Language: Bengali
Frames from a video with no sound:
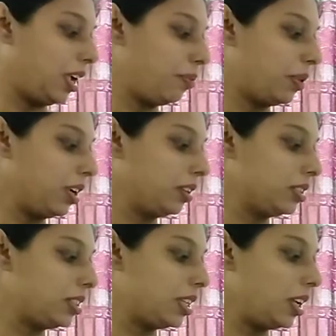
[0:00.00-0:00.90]
এরপরে
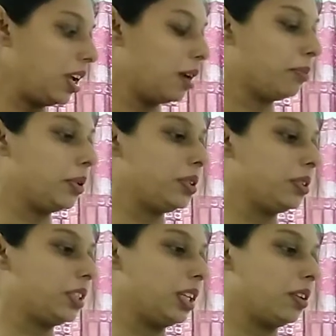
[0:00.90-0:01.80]
হচ্ছে
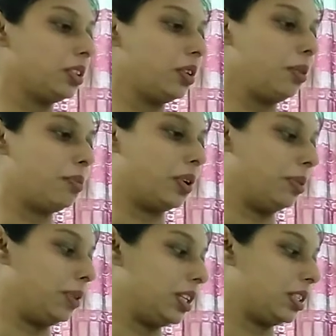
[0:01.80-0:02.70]
প্রযুক্তিগত
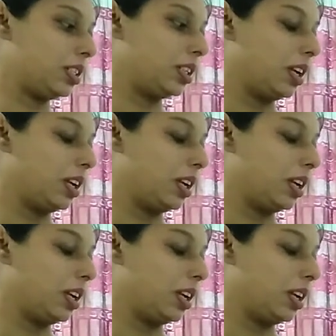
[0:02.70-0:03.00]
পরিবেশ